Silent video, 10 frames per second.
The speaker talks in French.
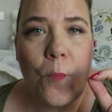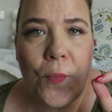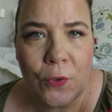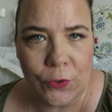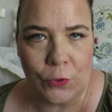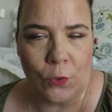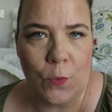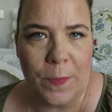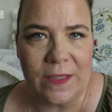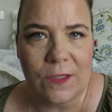peu sur
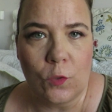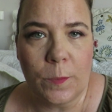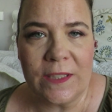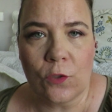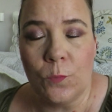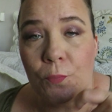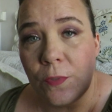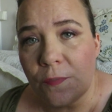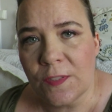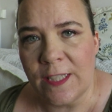le pinceau parce que
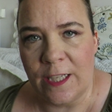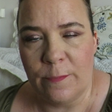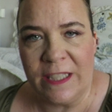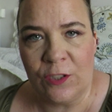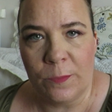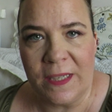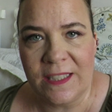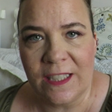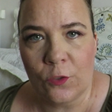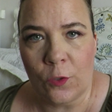plus vous allez mettre de
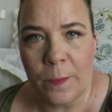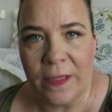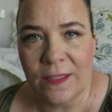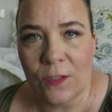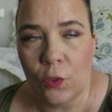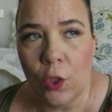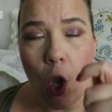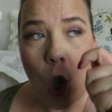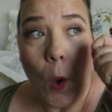matière sur le pinceau